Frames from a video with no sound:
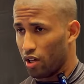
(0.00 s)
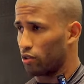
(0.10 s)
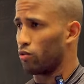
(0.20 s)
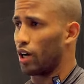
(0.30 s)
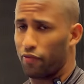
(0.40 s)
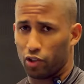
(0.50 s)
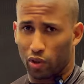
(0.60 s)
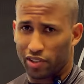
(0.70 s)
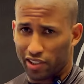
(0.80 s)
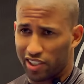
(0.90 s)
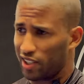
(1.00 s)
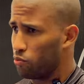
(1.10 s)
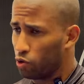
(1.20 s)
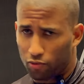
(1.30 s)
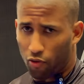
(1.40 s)
Então o cara fez duas seguidas ali
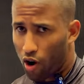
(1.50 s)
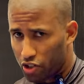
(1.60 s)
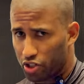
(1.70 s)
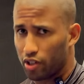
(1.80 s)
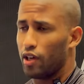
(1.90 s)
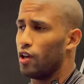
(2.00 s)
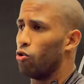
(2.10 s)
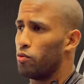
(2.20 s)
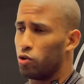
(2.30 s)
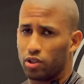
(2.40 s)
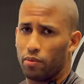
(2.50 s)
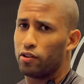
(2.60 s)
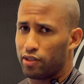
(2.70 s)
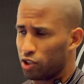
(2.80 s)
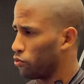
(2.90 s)
muito forte, um minuto e
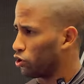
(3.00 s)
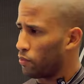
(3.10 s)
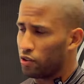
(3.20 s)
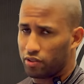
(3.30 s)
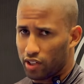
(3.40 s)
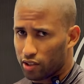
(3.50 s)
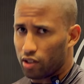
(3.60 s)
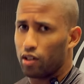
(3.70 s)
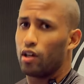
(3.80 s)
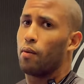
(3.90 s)
meio, 30, um minuto e meio, 30,